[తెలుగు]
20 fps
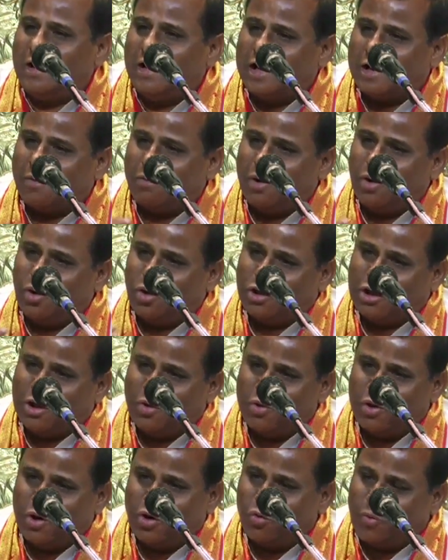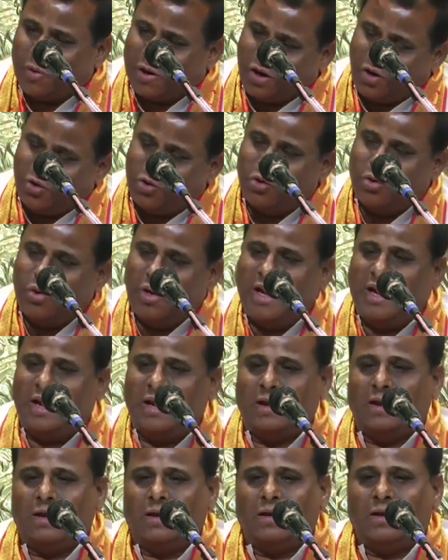నిర్మలోదకములు ఒక పక్క అంటూనే
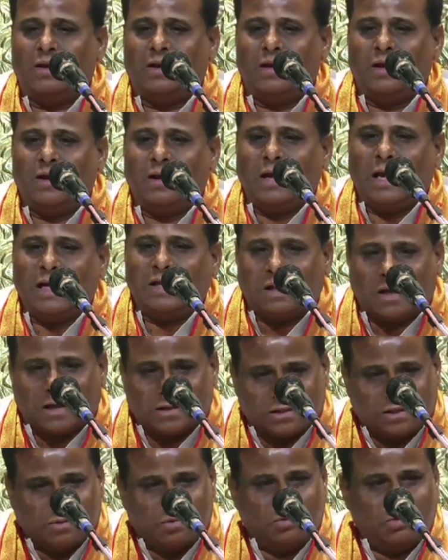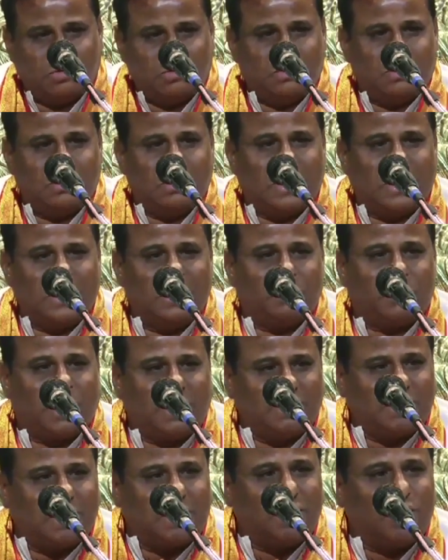అది రక్తము అనే
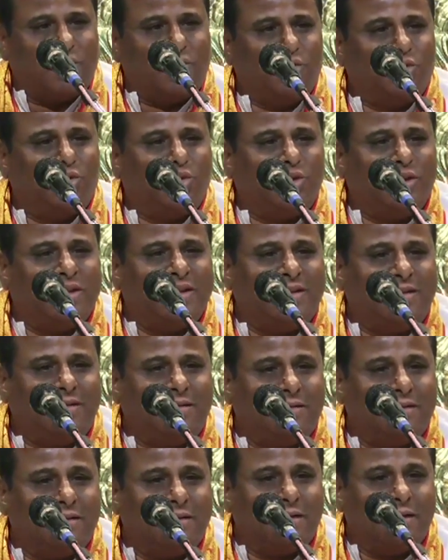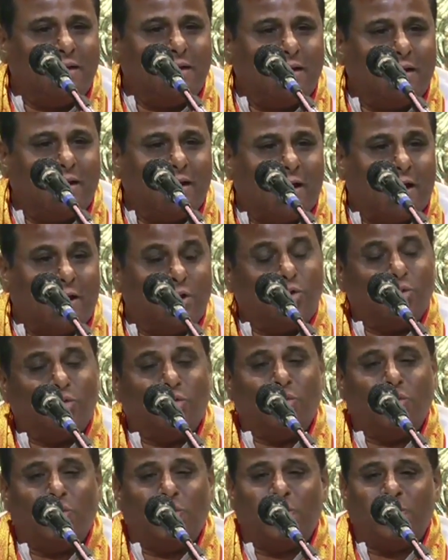భ్రాంతి ఎలా కలుగుతుంది
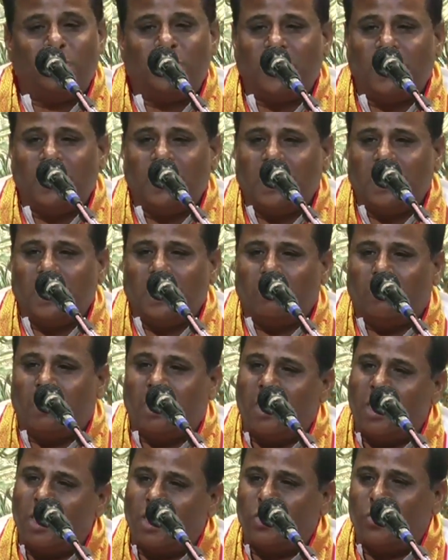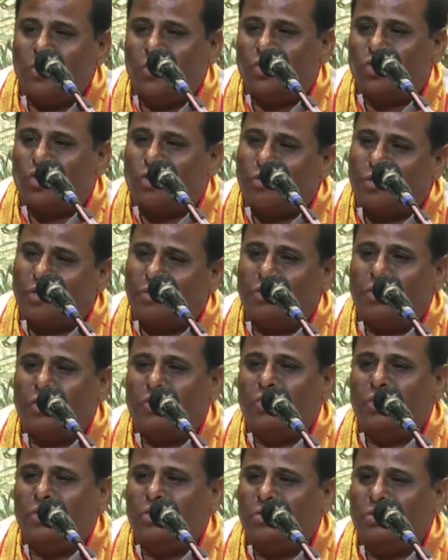అందుకు మహాకవులు గొప్ప
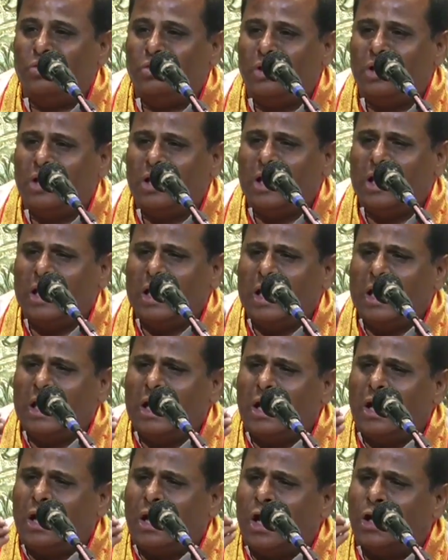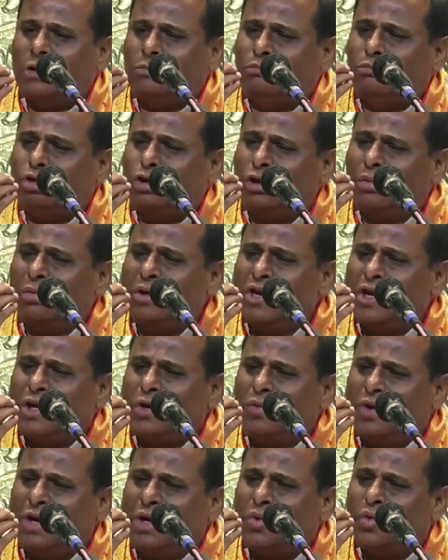కవులు
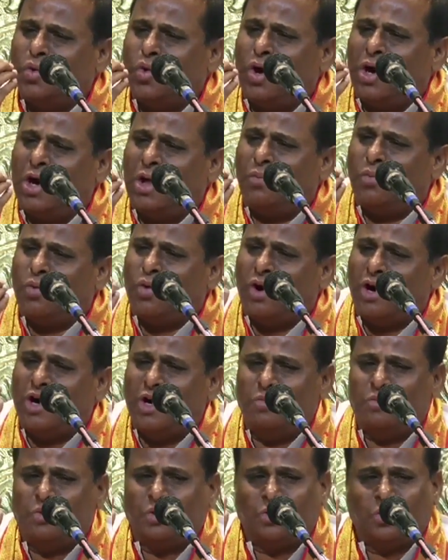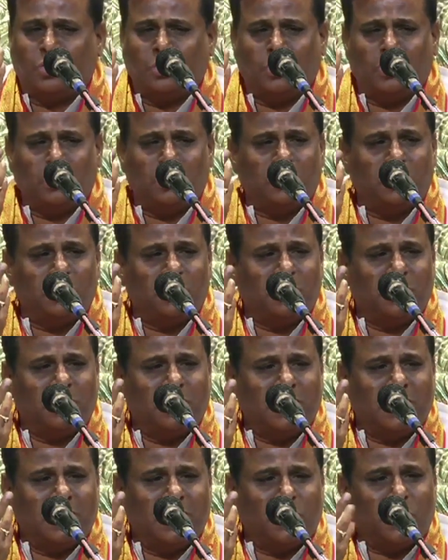అద్భుతమైనటువంటి ఊహల పోహళింపుతో
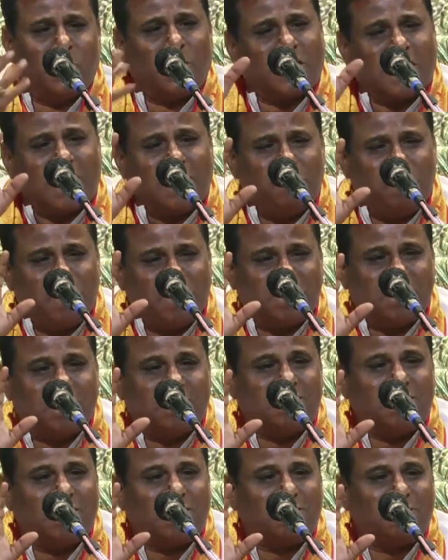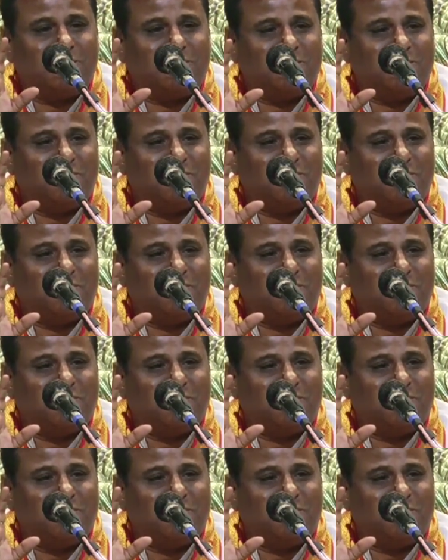ఒక కల్పన చేశారు